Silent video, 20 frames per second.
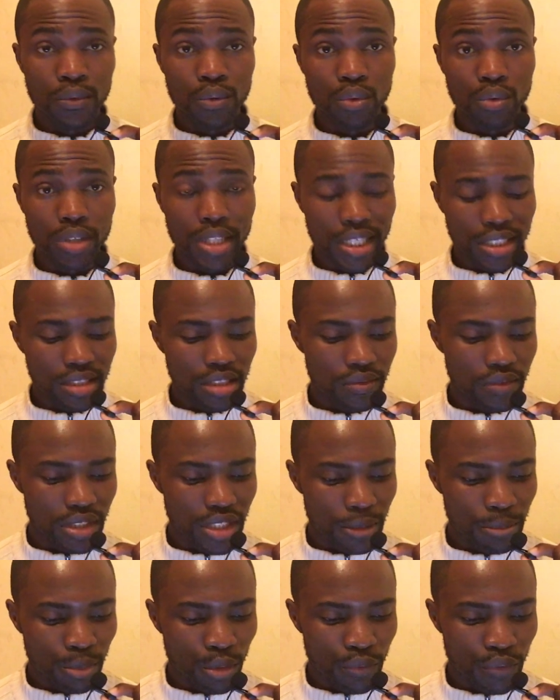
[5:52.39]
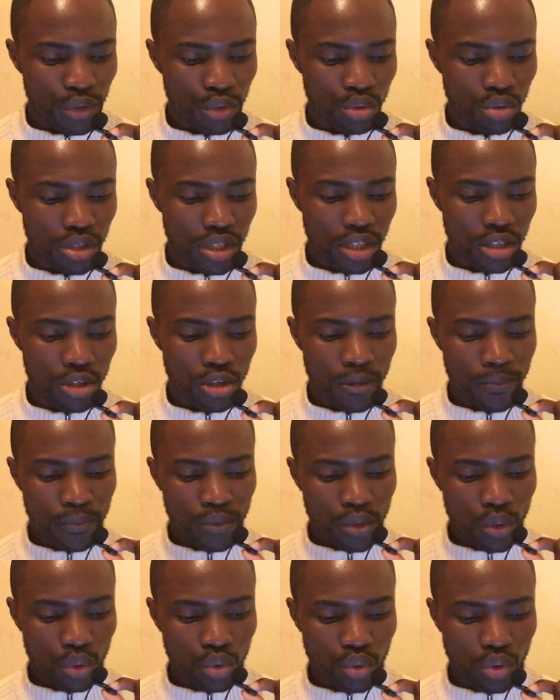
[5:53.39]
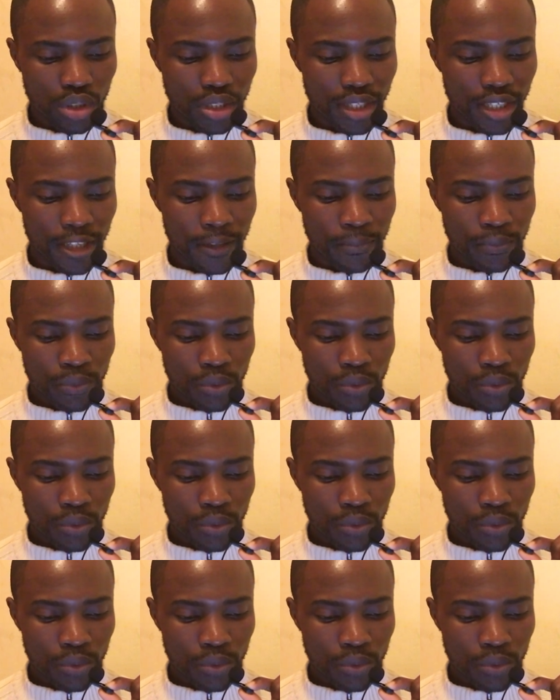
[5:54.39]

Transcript: une activité professionnelle en Hongrie.